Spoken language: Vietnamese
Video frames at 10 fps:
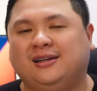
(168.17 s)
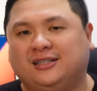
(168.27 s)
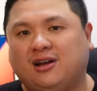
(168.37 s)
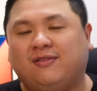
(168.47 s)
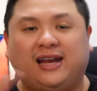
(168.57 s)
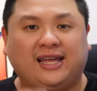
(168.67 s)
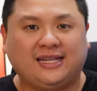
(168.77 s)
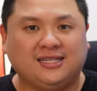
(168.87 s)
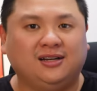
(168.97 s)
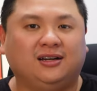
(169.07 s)
so với lại
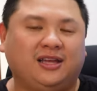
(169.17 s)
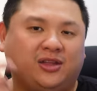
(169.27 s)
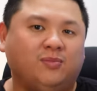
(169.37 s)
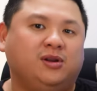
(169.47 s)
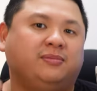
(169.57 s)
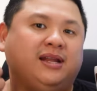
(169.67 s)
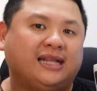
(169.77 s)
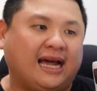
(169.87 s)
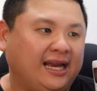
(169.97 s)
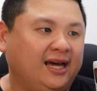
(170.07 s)
ngày xưa thì dung lượng pin
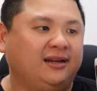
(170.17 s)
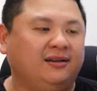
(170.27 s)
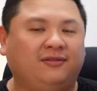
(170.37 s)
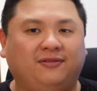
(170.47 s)
tăng lên